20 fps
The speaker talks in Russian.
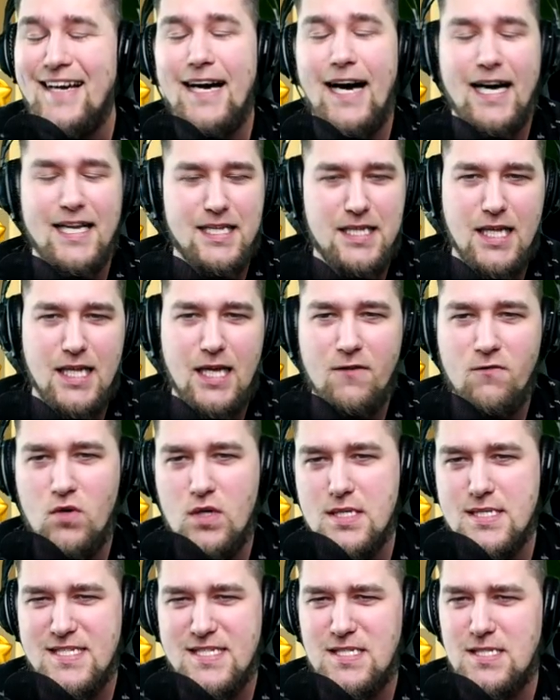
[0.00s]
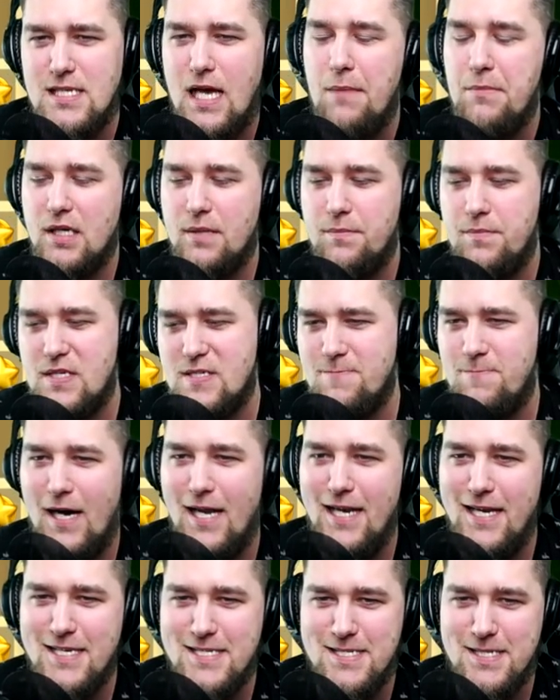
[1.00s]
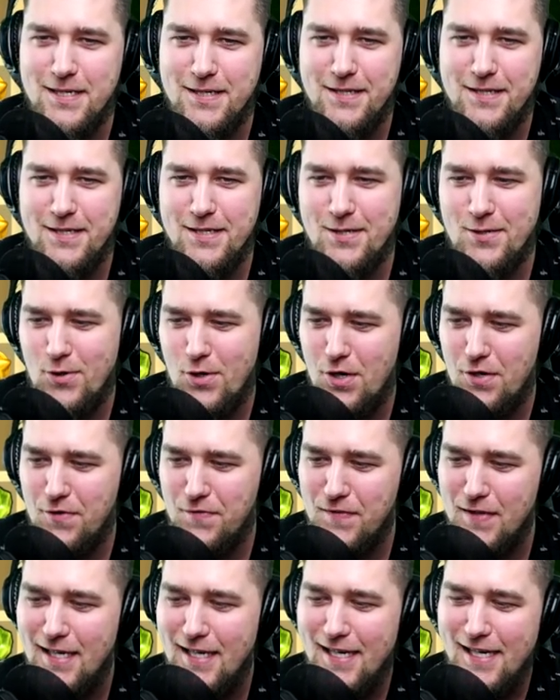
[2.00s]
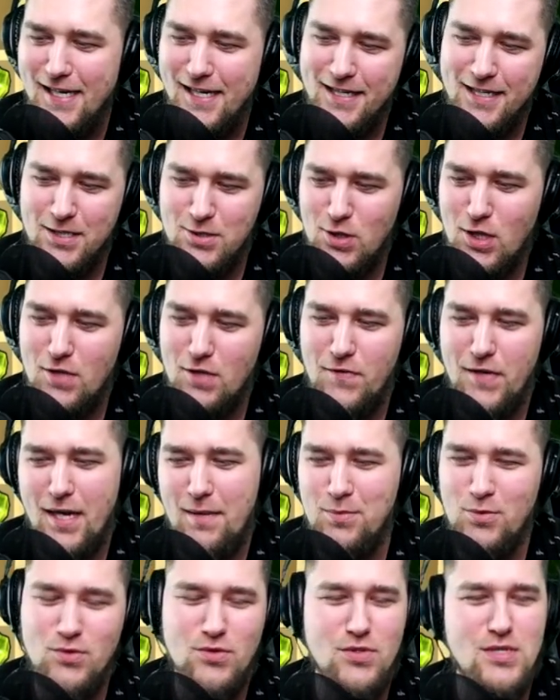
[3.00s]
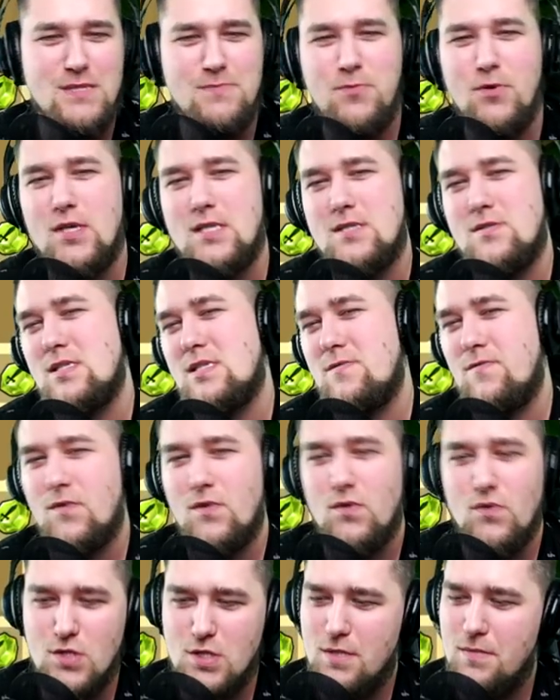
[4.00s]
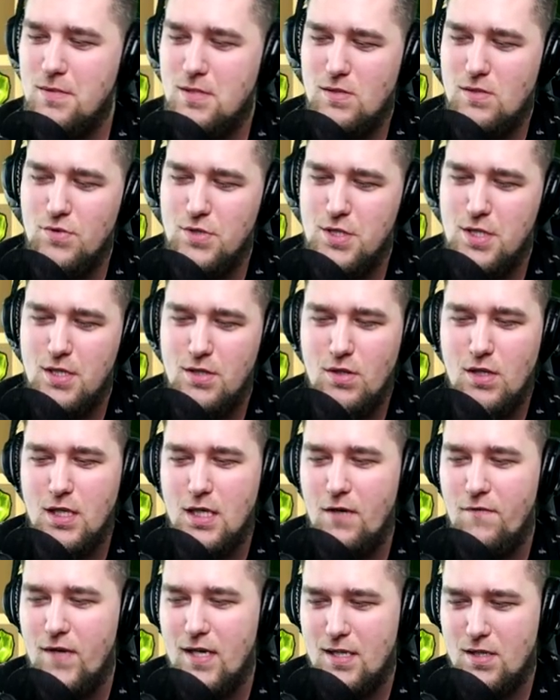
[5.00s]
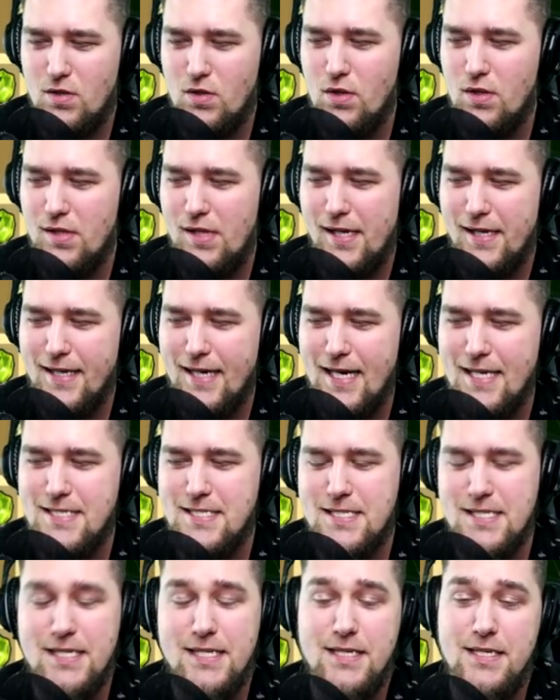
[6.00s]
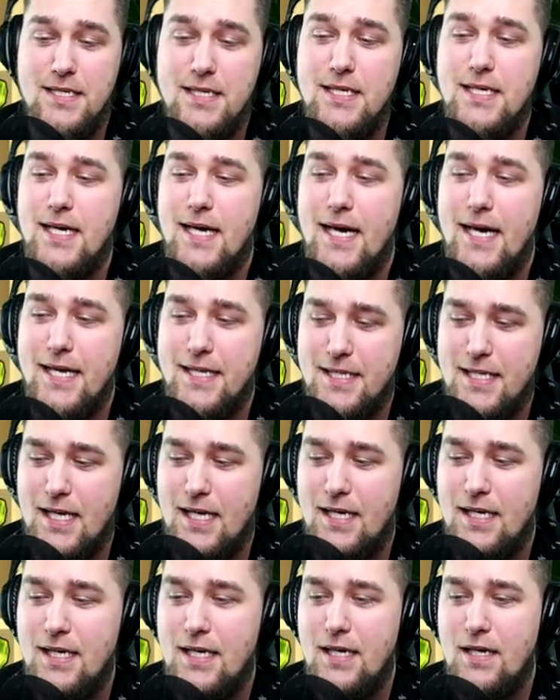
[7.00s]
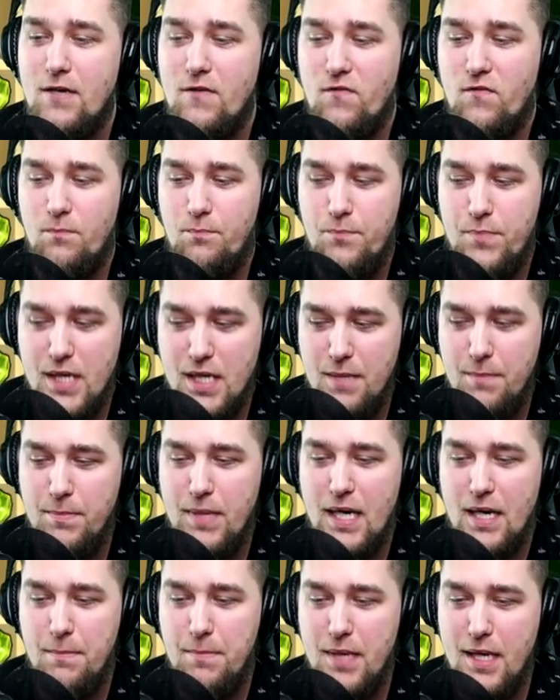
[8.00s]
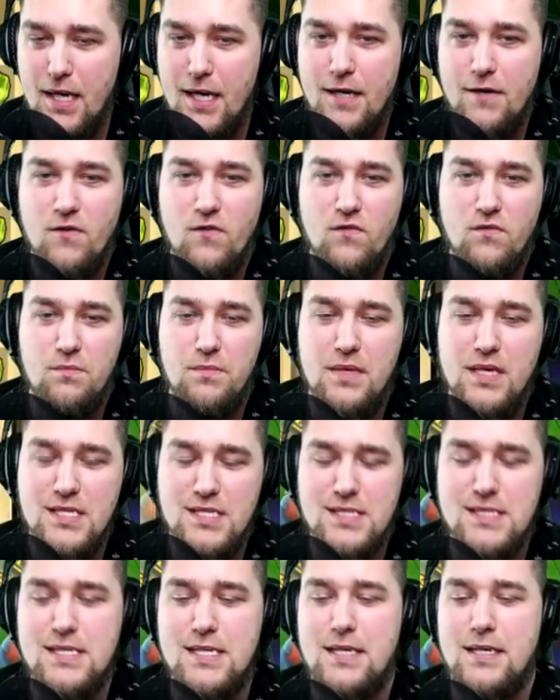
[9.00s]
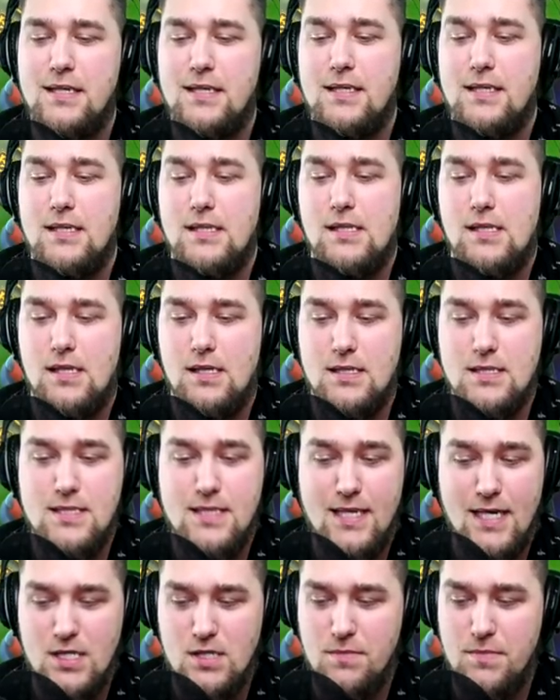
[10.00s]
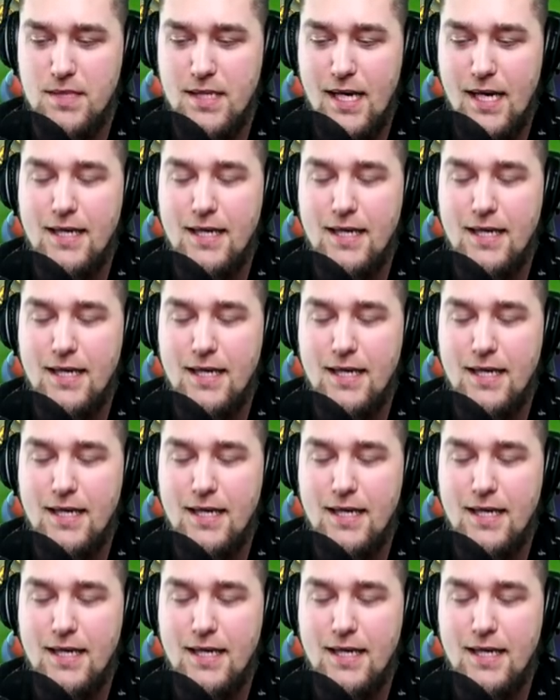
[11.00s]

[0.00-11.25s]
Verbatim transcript: Одного из самых бесполезных героев — которого я буду использовать в лучшем случае только в одной локации, и это при борьбе вместе, скажем так,